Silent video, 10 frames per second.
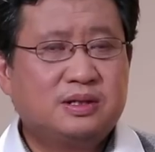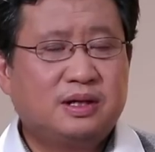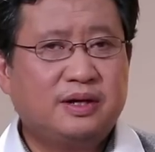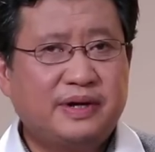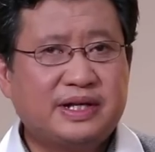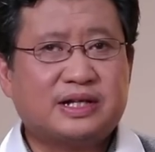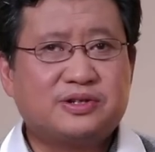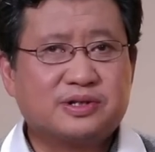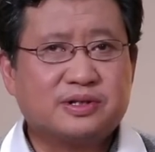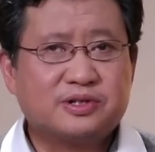另外一点
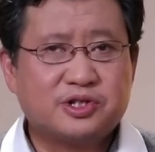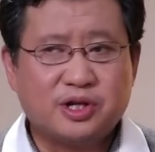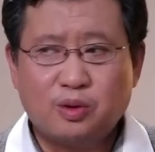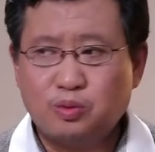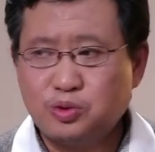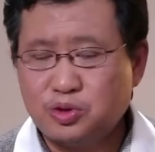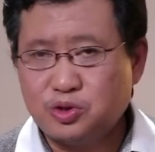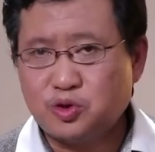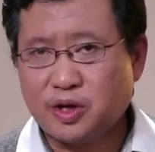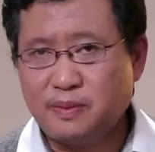就是，只要乌军
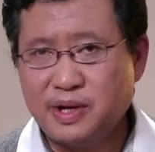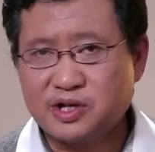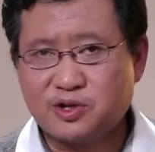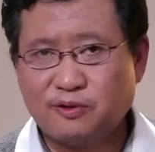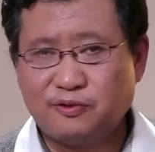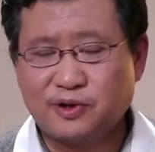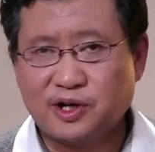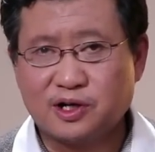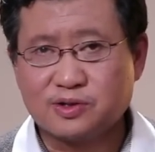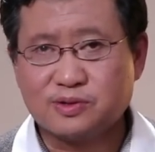全面收复
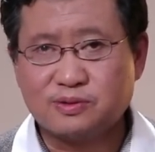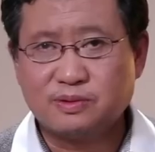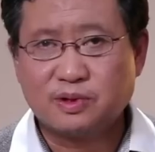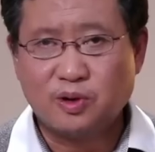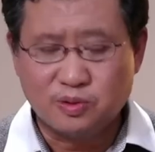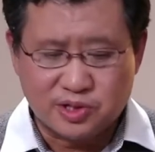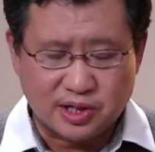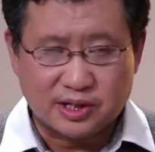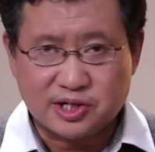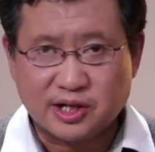赫尔松，控制
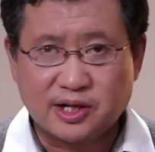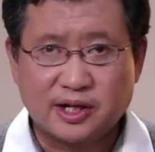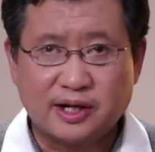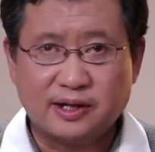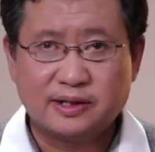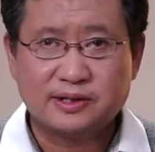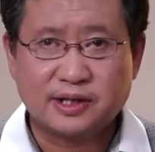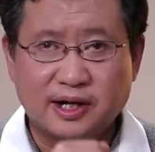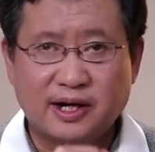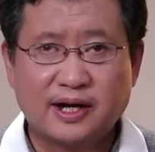了整个的
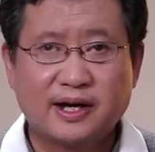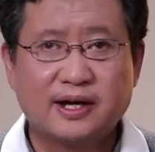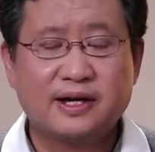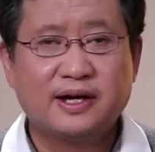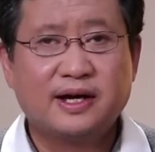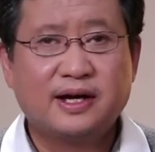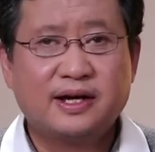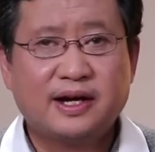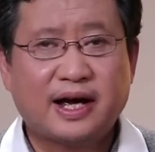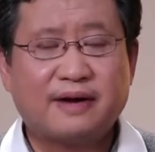这个。
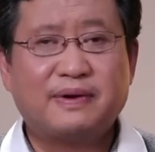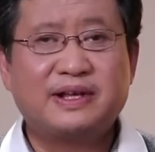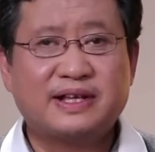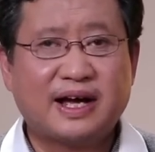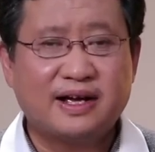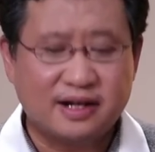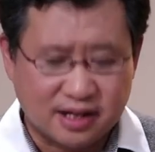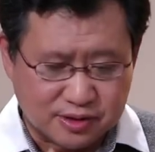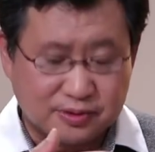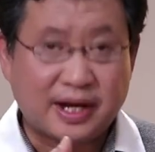海湾的南岸，赫
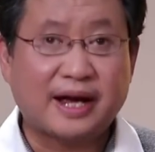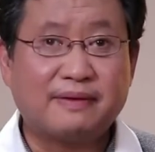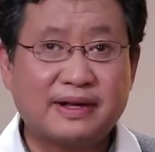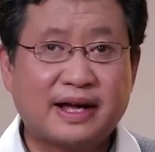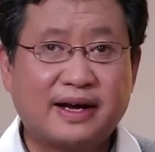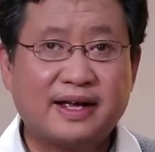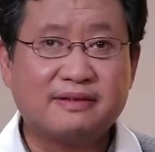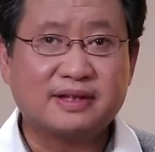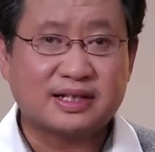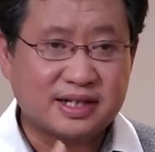尔松海湾南
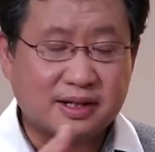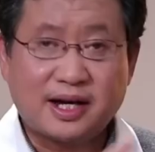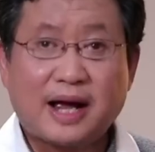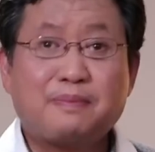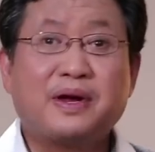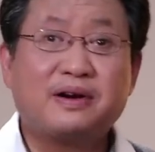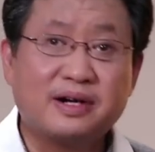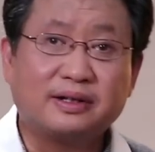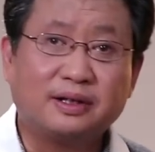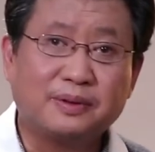岸，它在海边
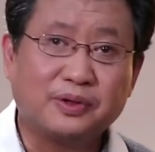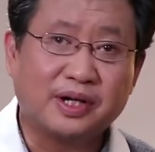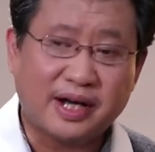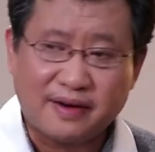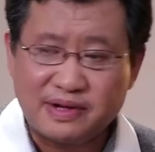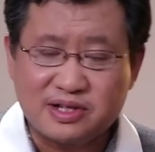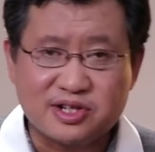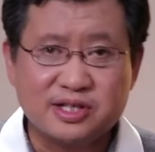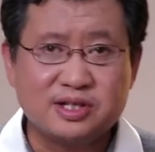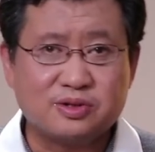上，你知道吗？有个海湾
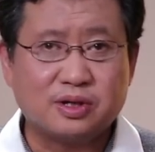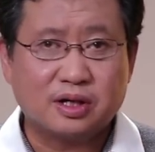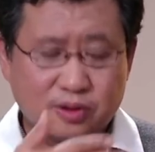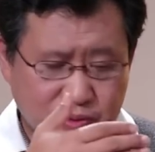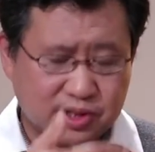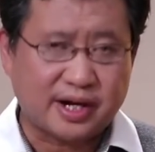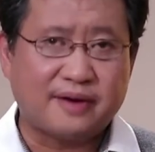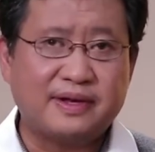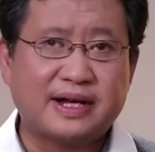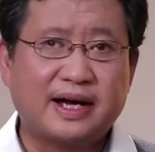伸进去，控制海
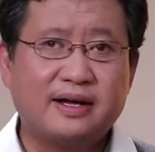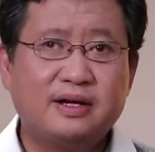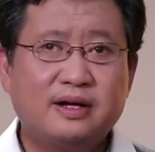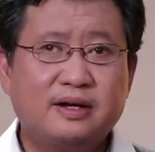湾南岸，